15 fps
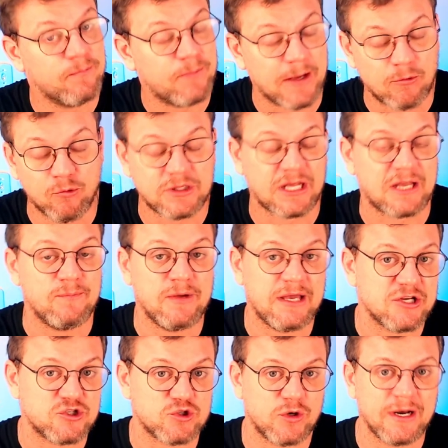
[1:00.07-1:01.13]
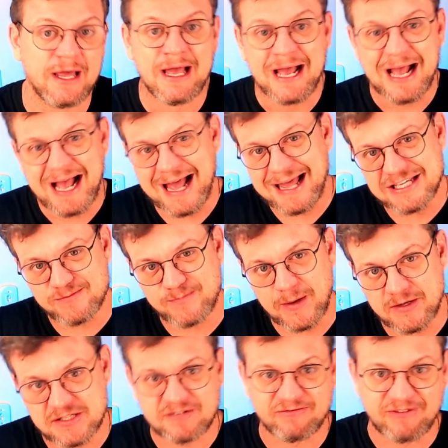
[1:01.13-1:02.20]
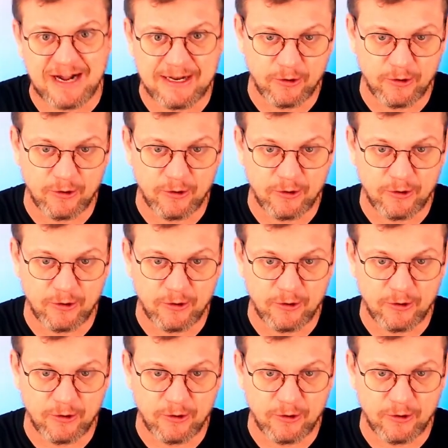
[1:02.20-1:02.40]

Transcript: pergunta, que me questiona a respeito se vale